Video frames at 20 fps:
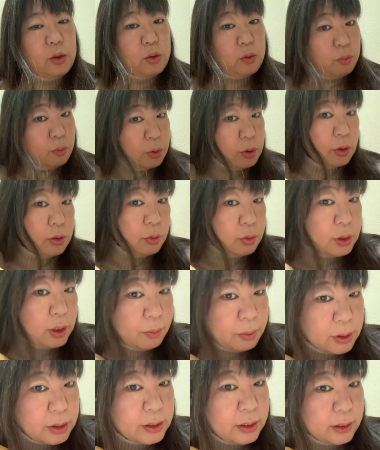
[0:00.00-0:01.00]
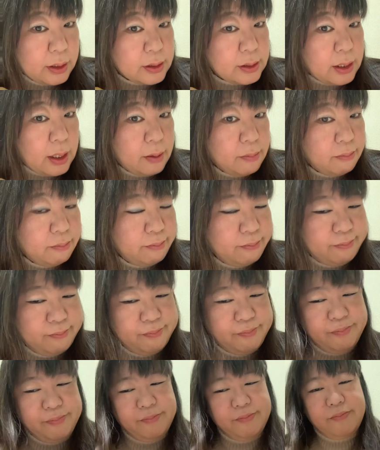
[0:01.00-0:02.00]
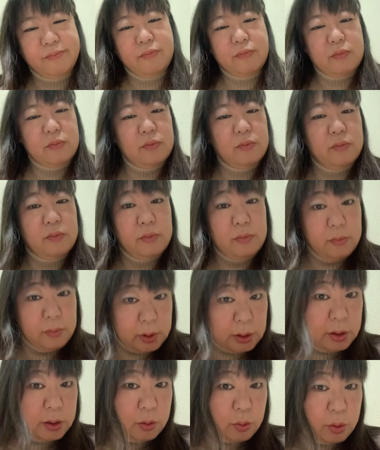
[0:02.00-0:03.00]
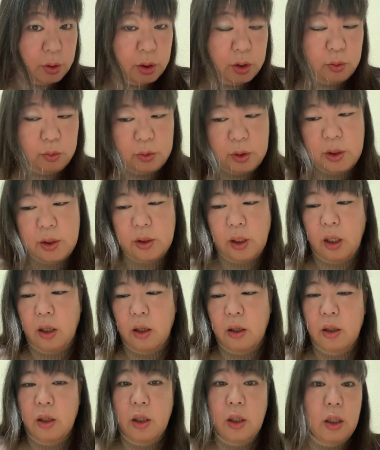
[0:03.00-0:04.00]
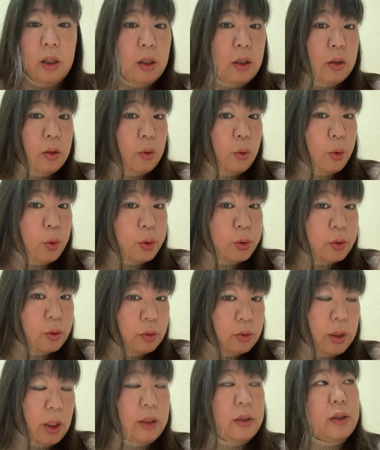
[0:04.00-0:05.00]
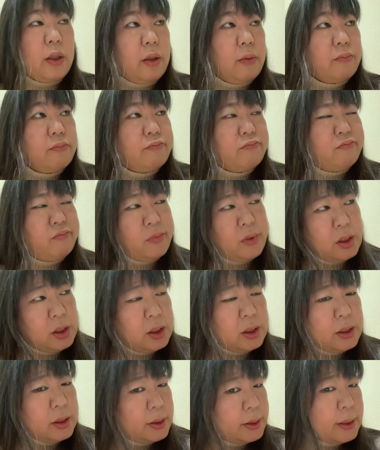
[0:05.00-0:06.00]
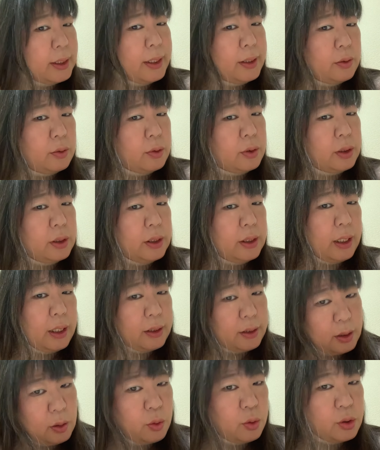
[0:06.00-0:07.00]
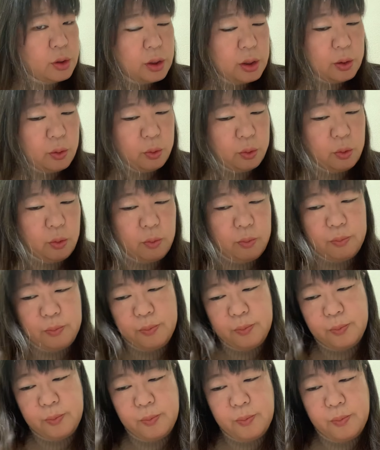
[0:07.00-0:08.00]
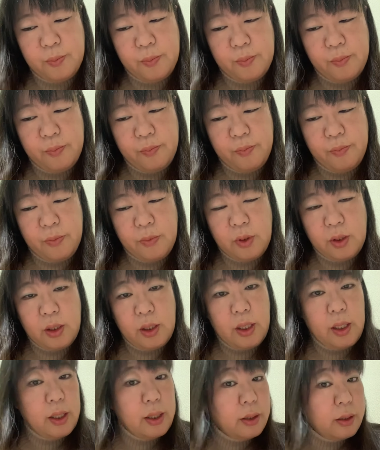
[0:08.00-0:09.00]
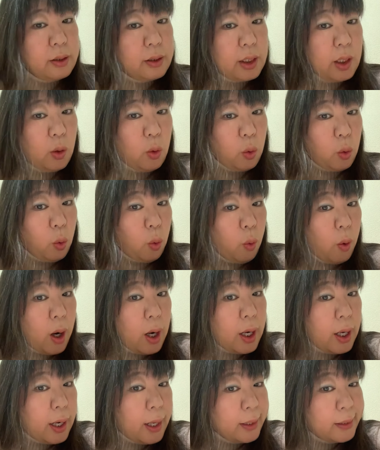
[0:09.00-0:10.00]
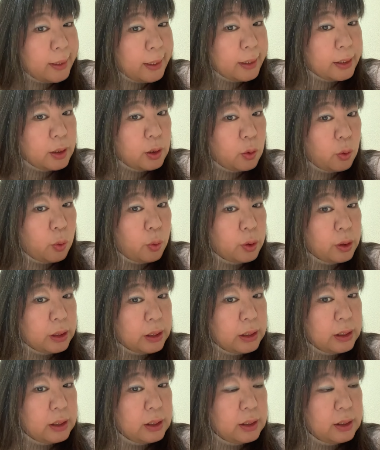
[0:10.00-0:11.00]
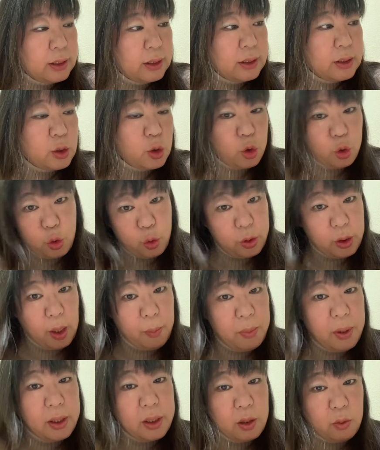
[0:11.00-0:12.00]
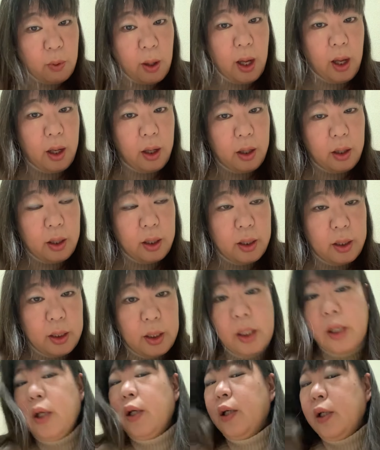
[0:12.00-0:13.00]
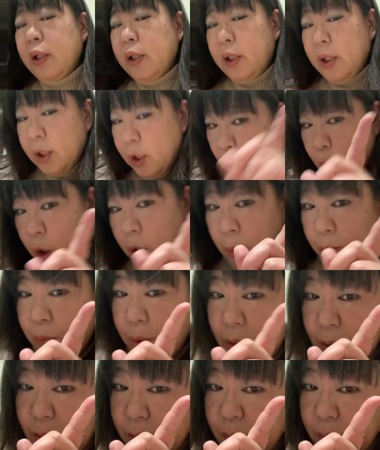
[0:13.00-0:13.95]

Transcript: もうちょっとおしゃべりしていいですか私の持論ですが、子育て、小さい時にやってほしいこと、変化を怖がらないようにするためには、色鉛筆。